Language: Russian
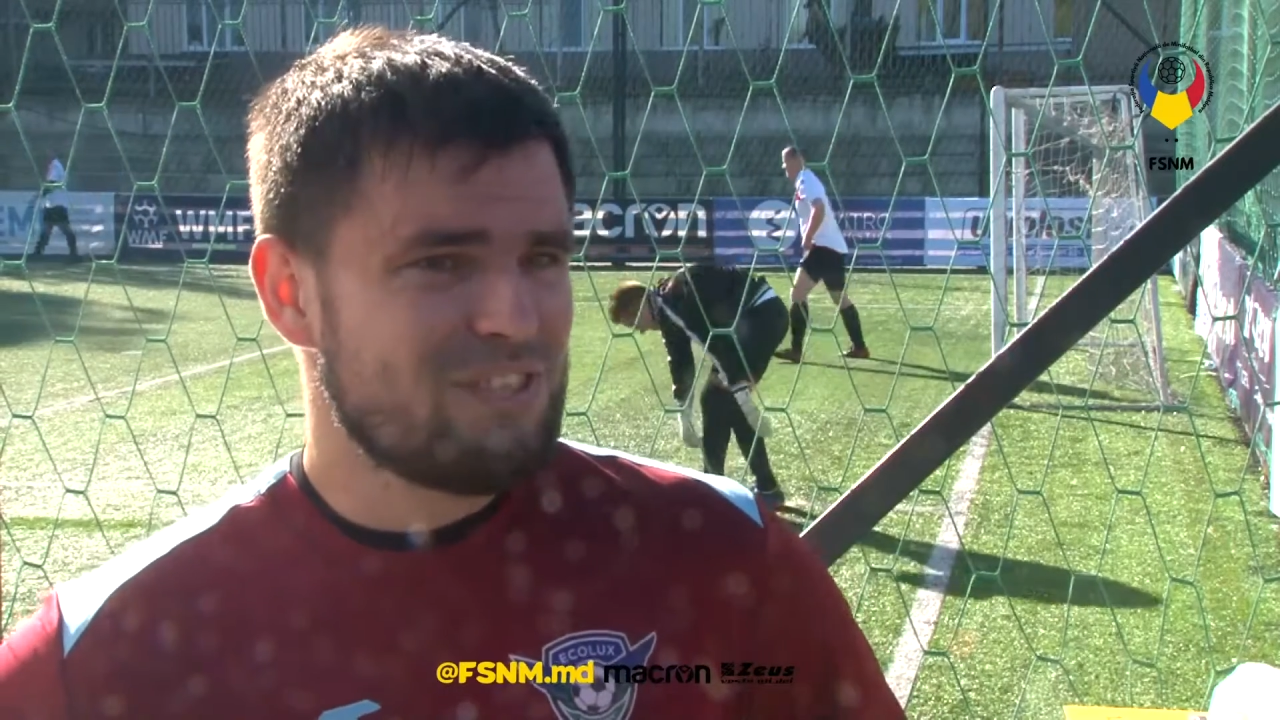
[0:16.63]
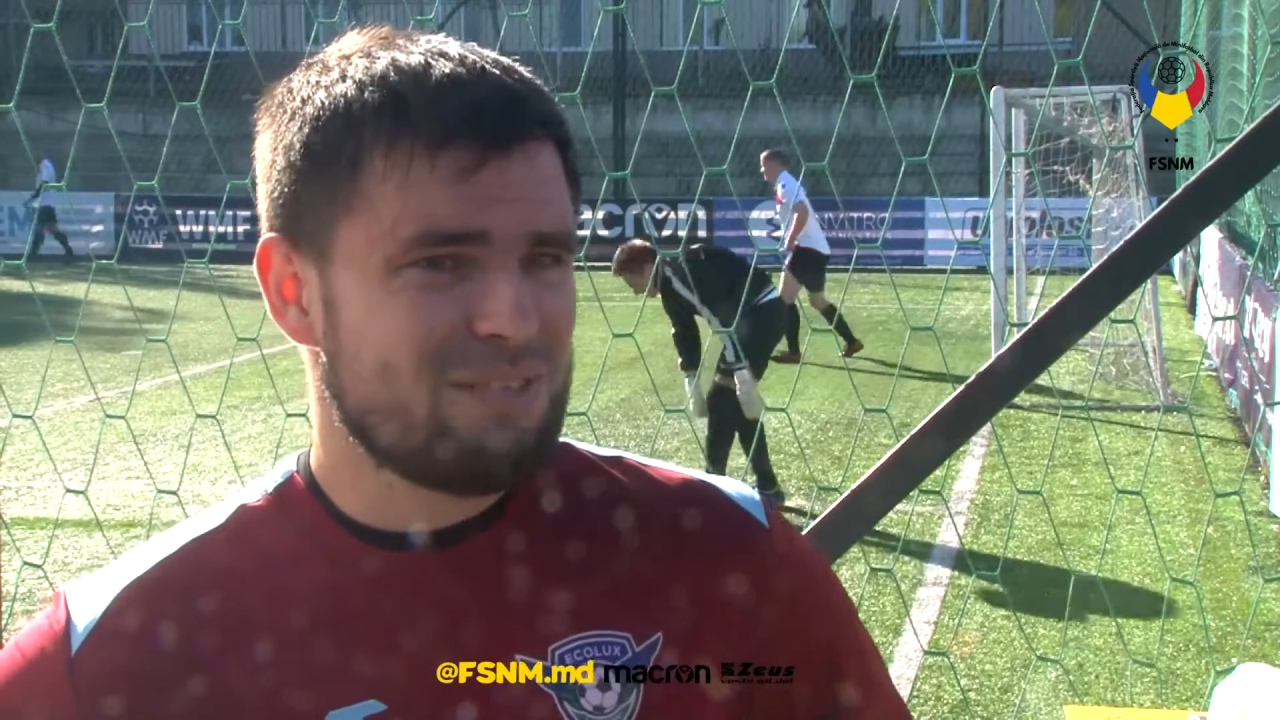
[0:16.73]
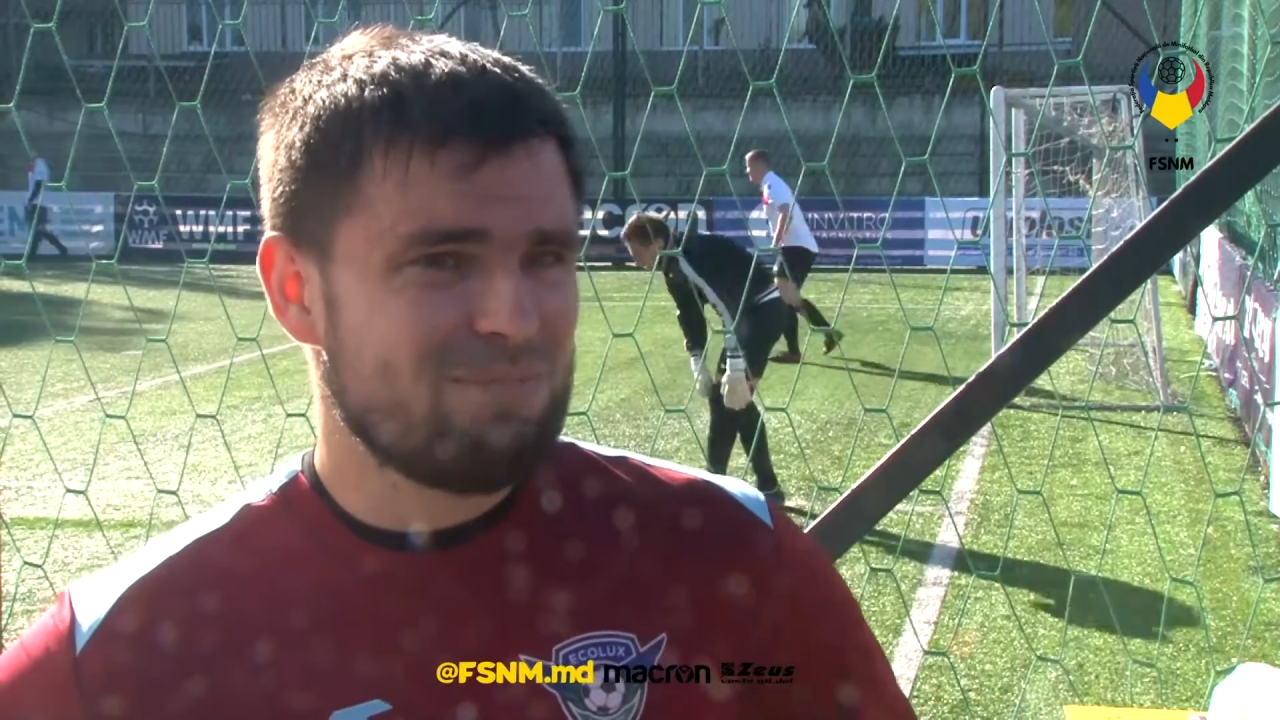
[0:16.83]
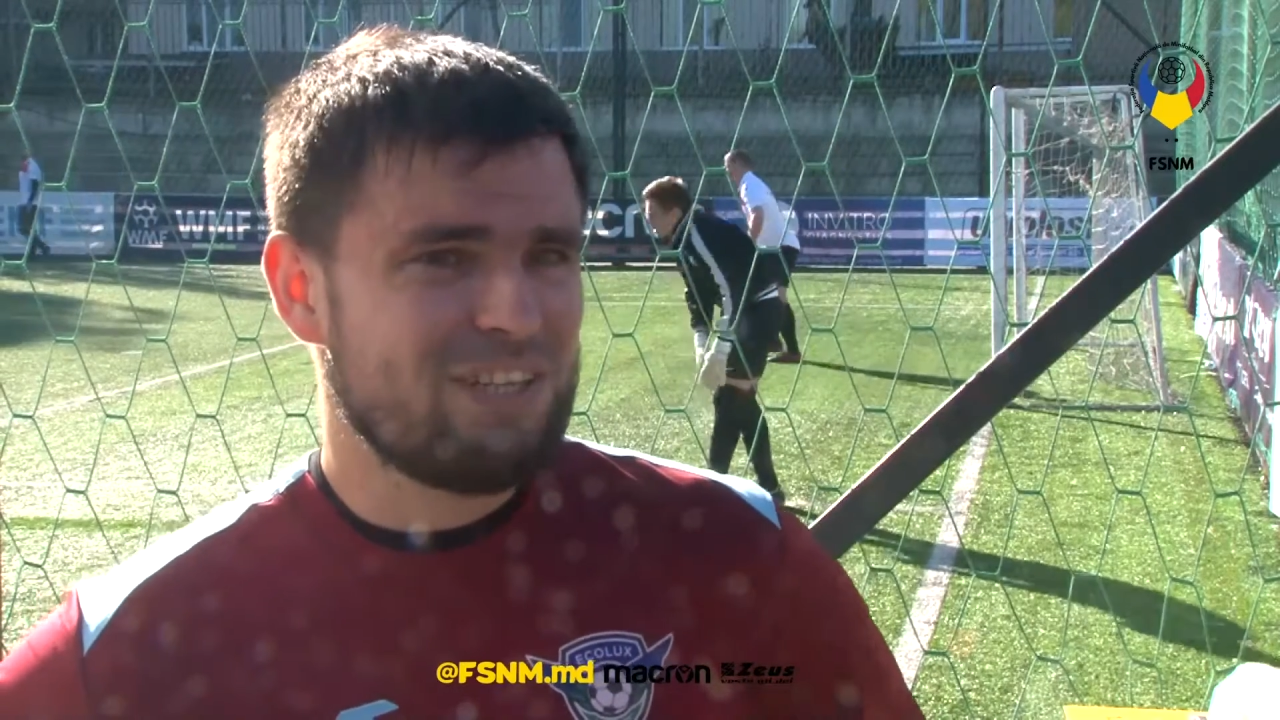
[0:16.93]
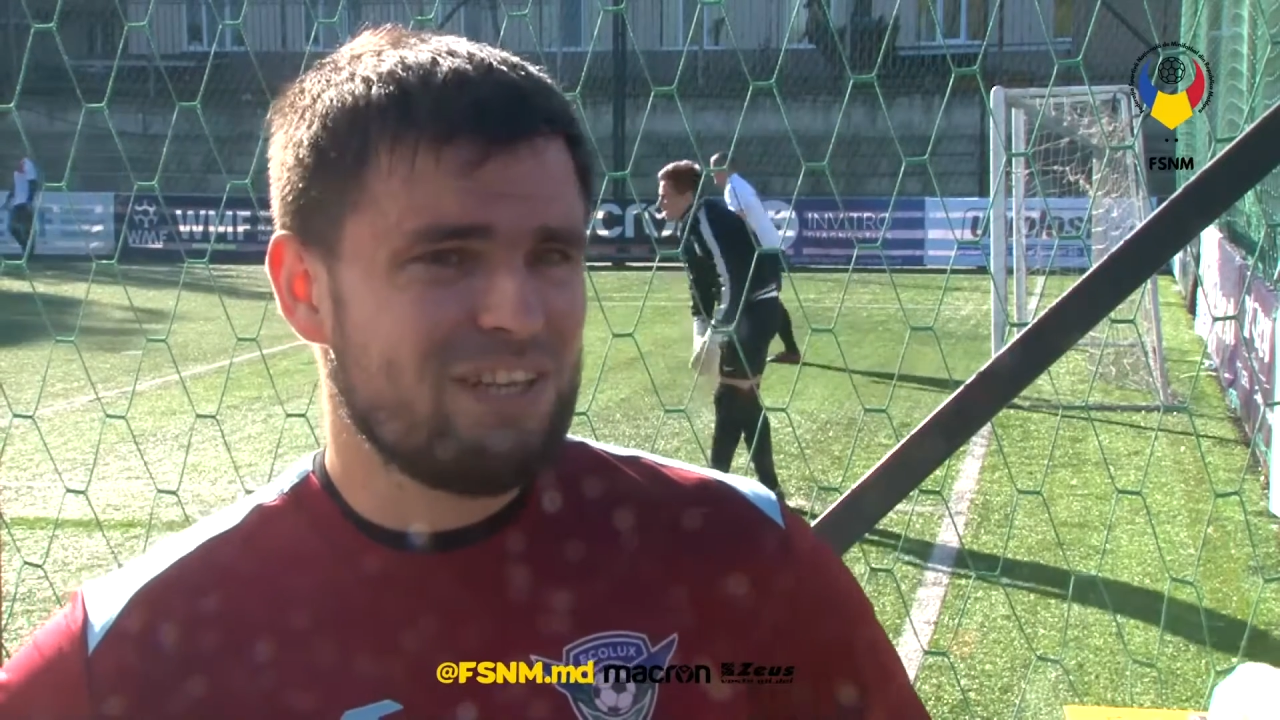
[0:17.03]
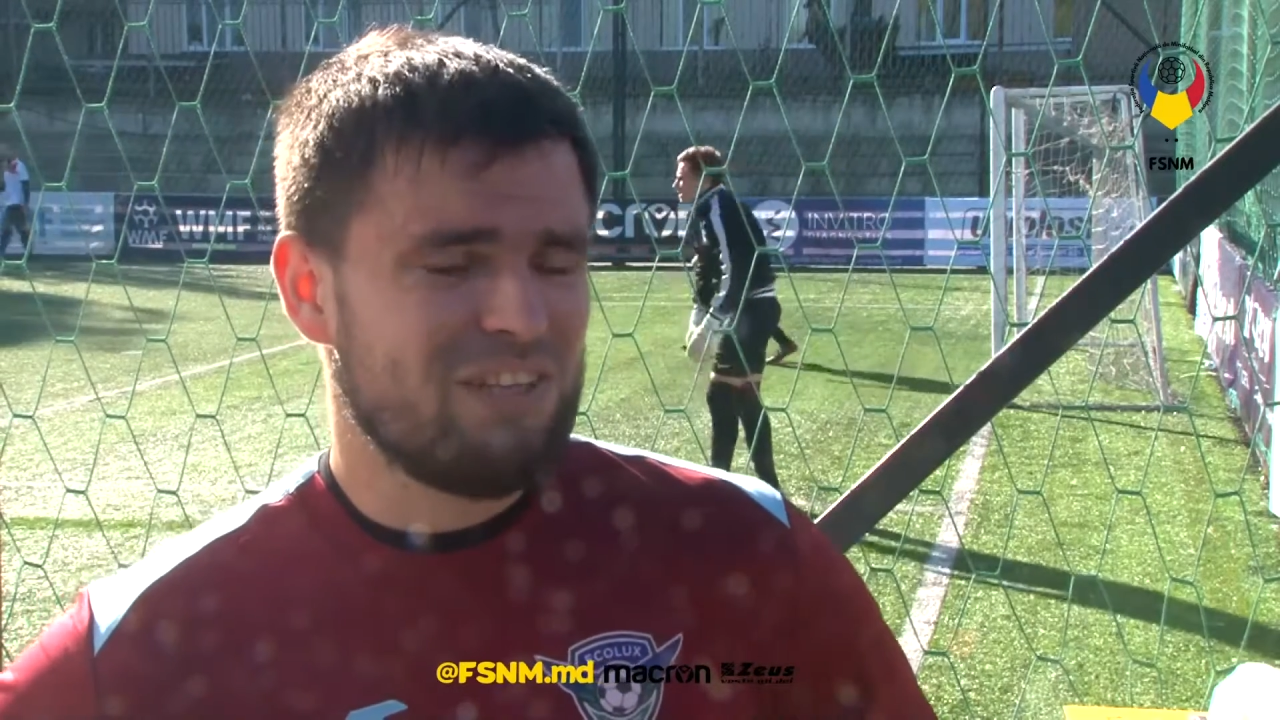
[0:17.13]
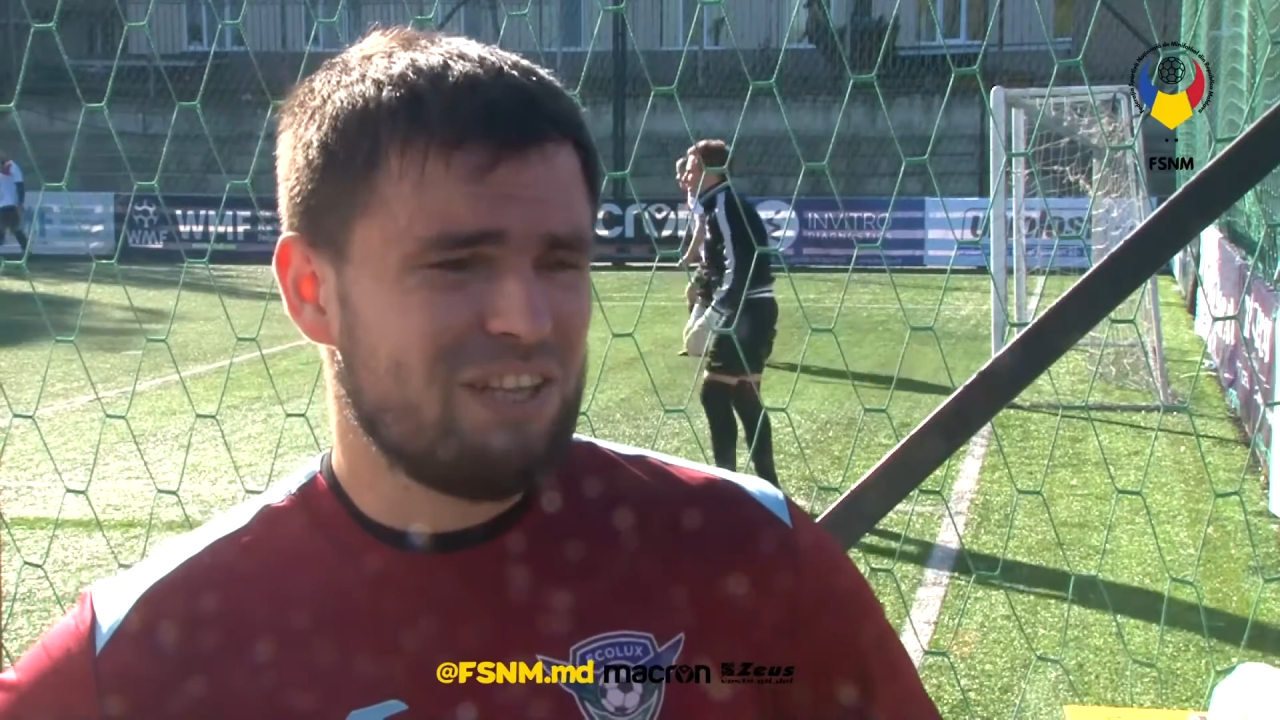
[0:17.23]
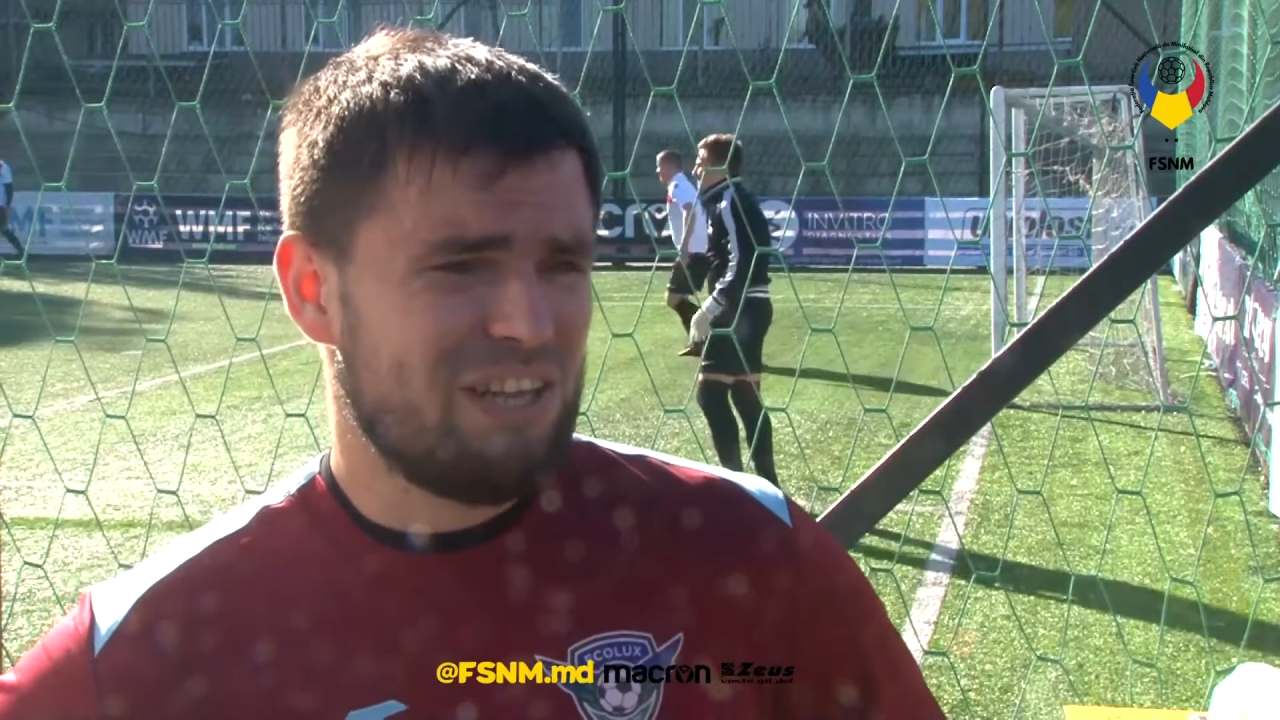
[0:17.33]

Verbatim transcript: самое главное,